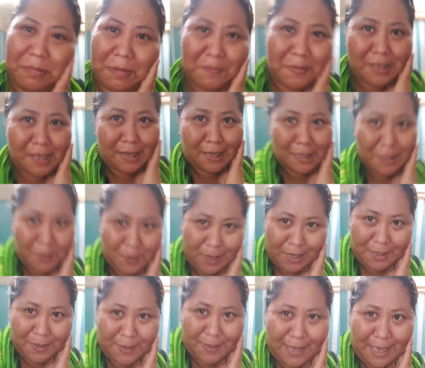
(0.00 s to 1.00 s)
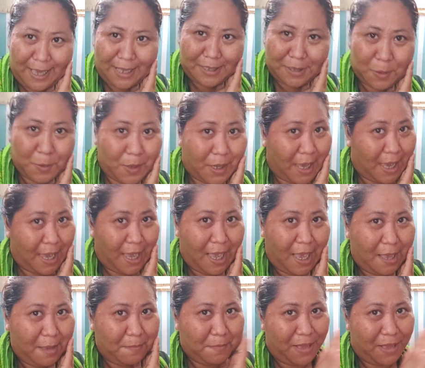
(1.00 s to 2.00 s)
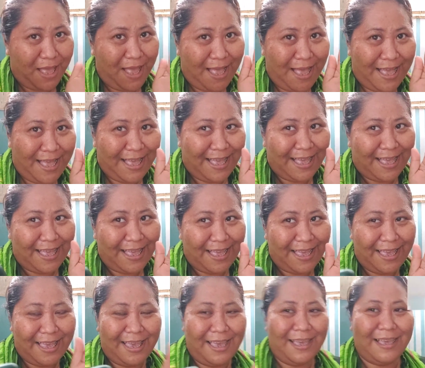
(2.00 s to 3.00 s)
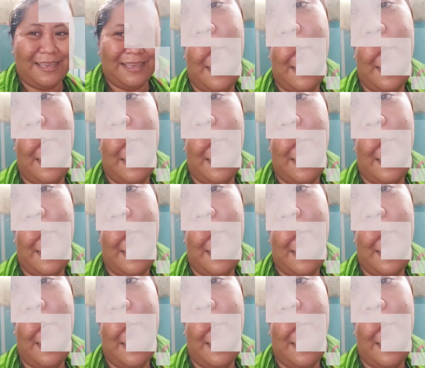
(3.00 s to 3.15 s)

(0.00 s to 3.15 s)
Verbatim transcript: Babalikan ko kayo, guys. Okay, bye!